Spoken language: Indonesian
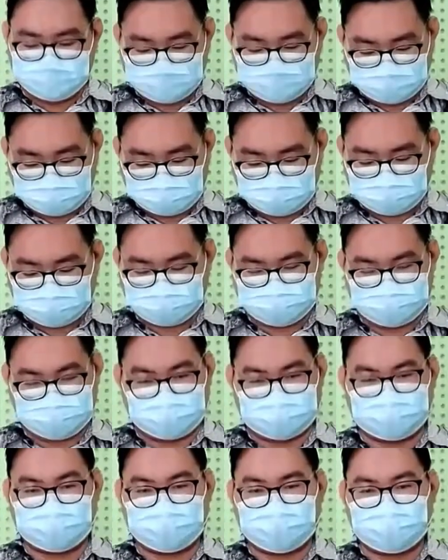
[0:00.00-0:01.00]
Ya,
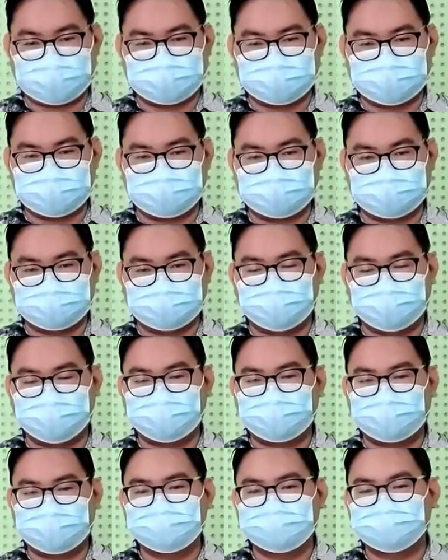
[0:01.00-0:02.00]
dikatakan
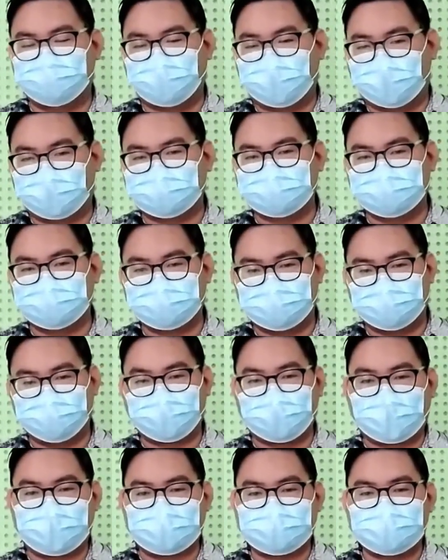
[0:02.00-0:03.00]
dihukum Tuhan
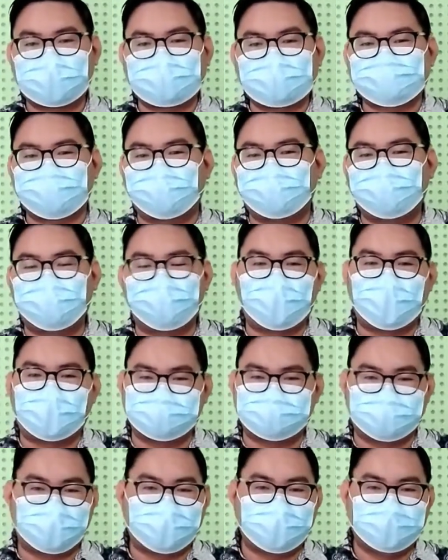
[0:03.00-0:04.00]
oleh karena
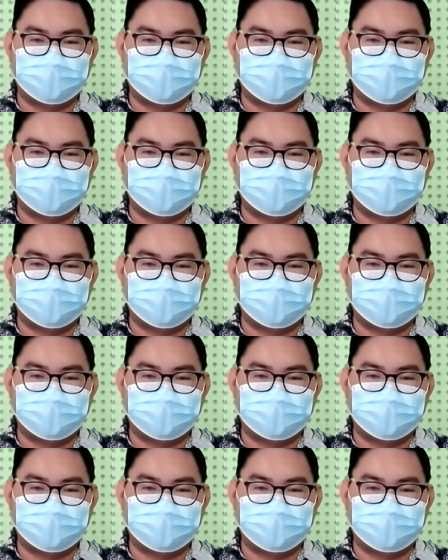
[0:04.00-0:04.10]
kesombongannya